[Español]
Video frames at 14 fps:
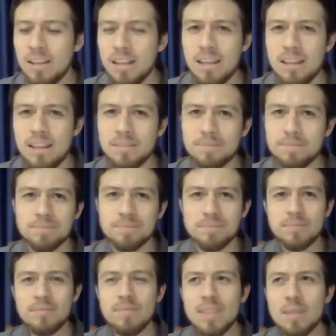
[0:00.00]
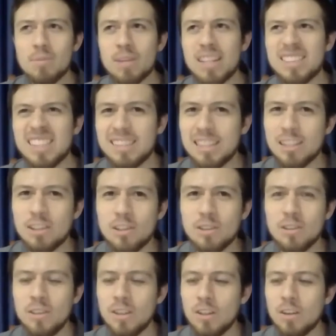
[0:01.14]
eh, por así
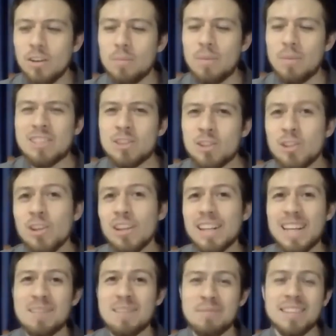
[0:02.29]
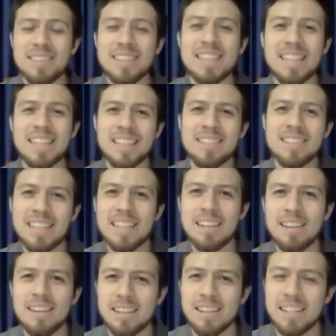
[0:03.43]
decirlo, o pensó realmente que esa
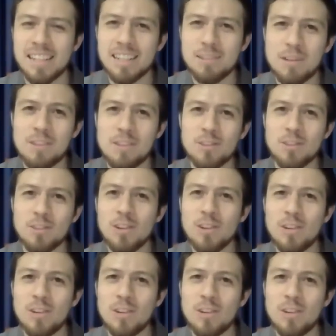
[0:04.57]
era Rachel cuando no